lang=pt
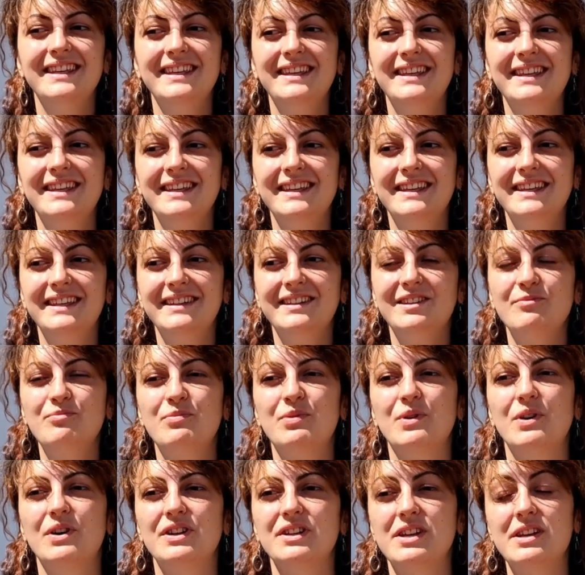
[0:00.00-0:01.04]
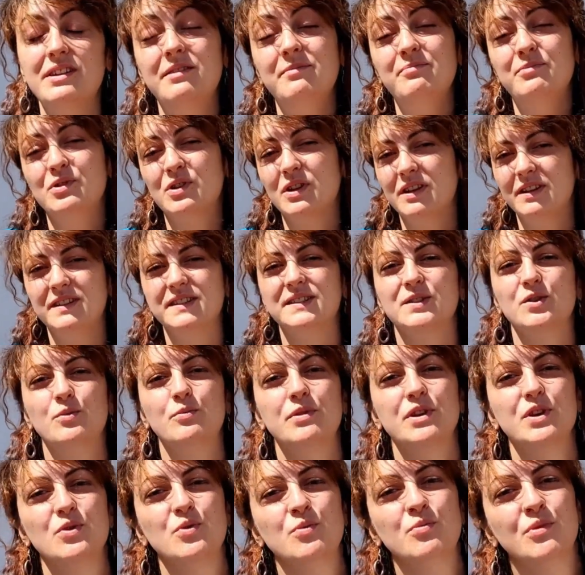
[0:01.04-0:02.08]
E depois, é porque
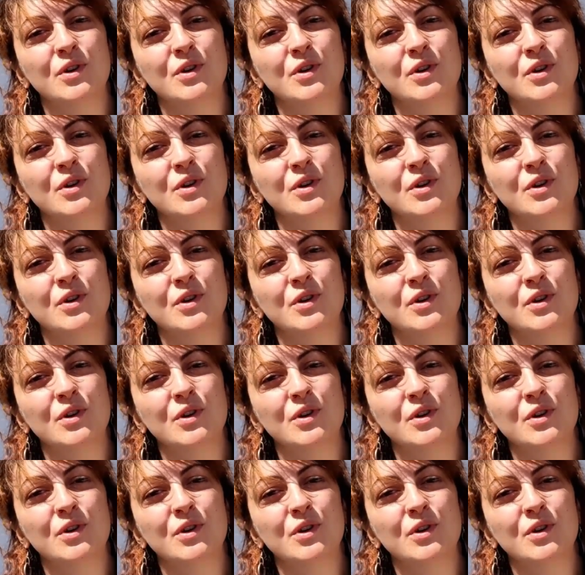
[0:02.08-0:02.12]
descobri um